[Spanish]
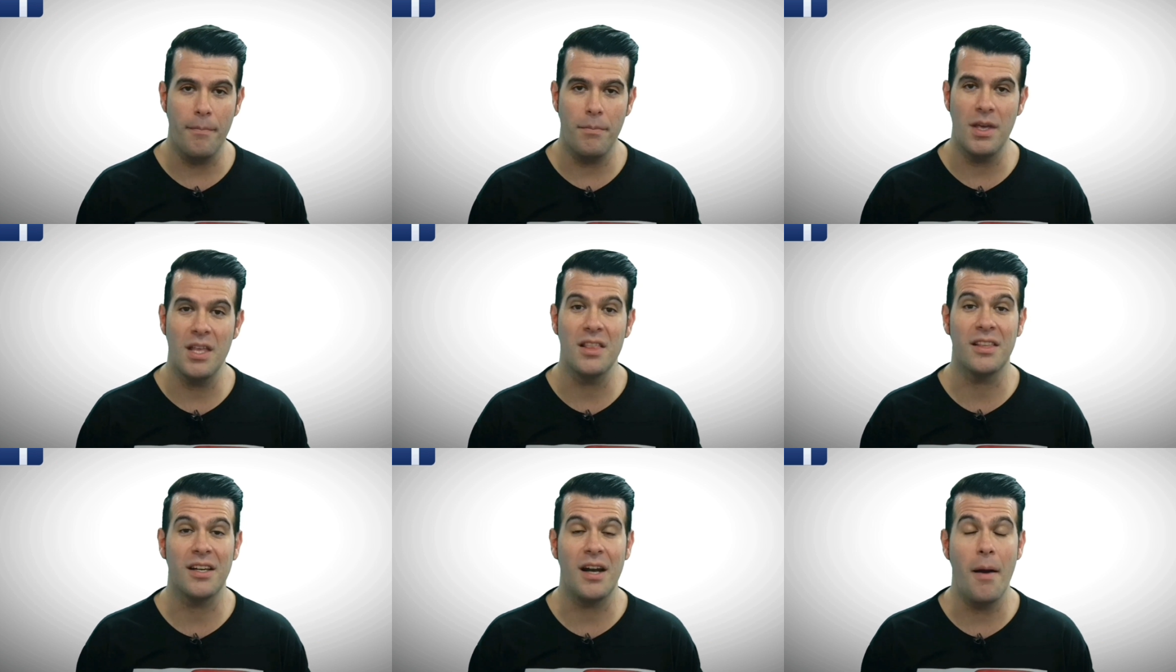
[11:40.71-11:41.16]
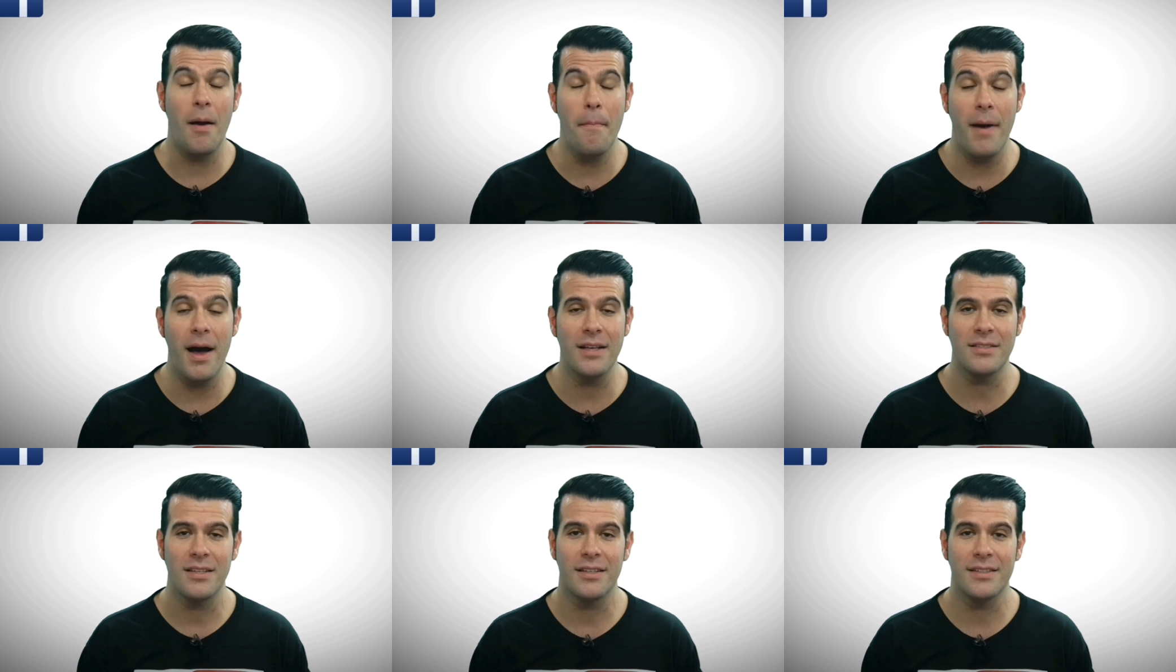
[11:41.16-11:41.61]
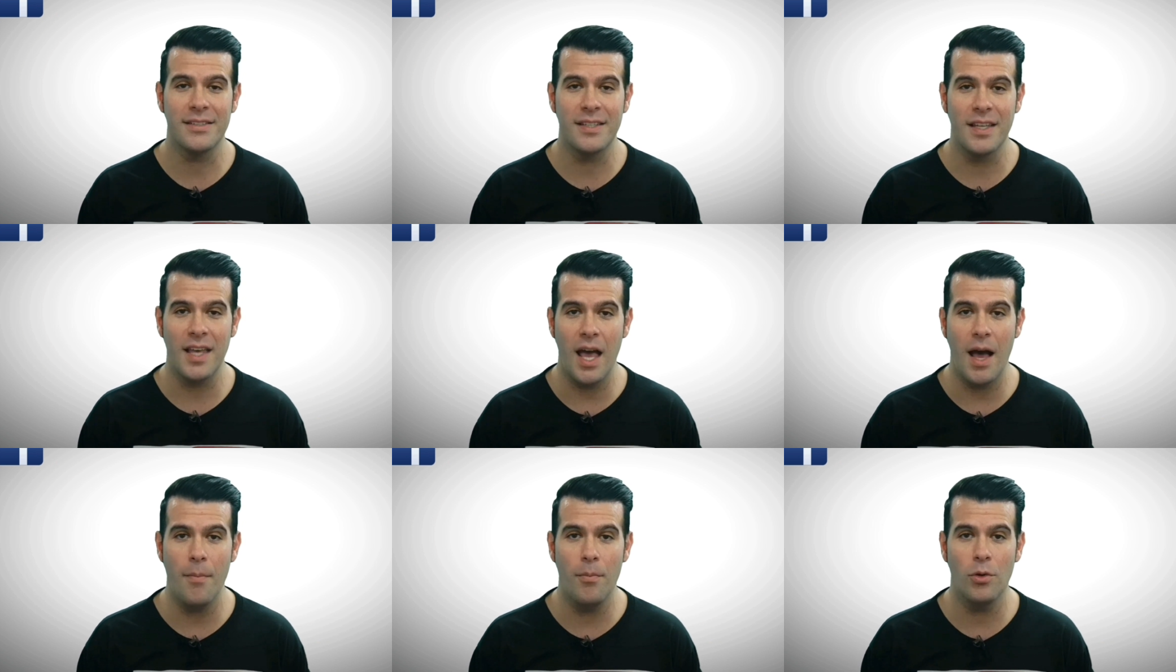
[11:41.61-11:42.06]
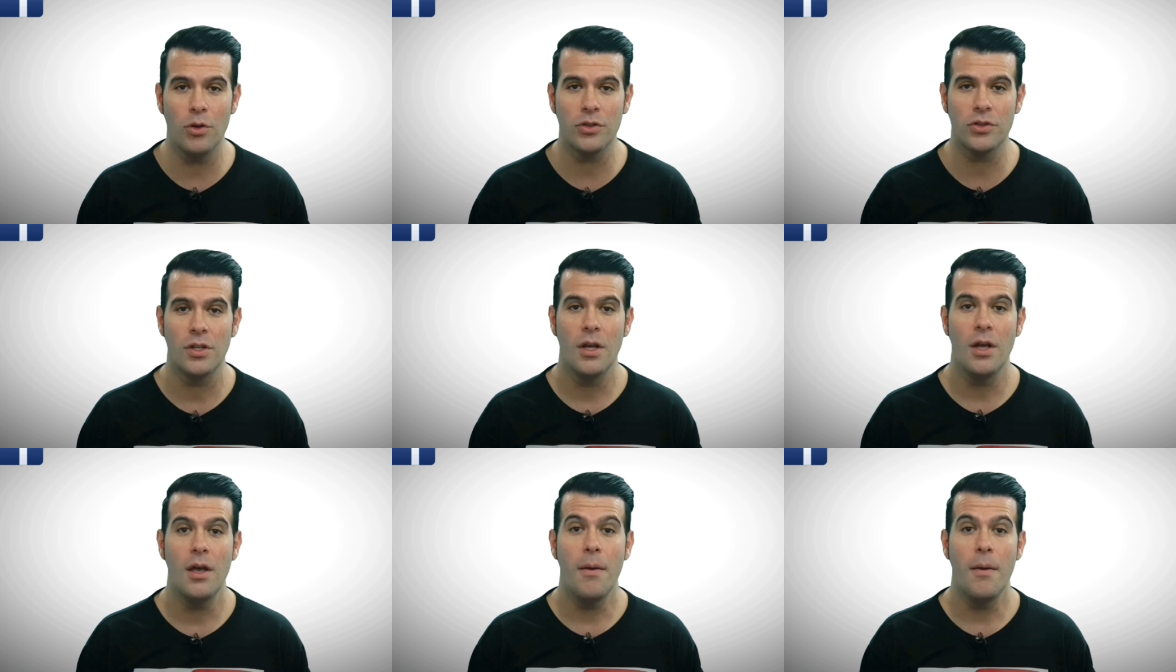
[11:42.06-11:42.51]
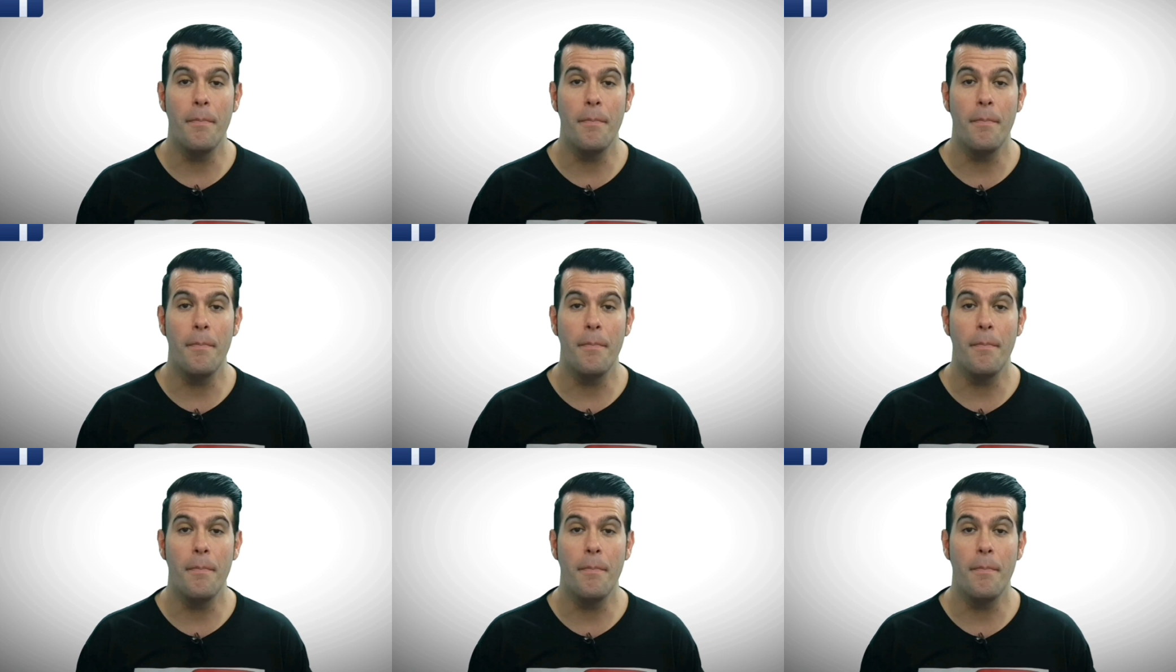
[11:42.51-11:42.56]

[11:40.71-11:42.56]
Mientras más seamos,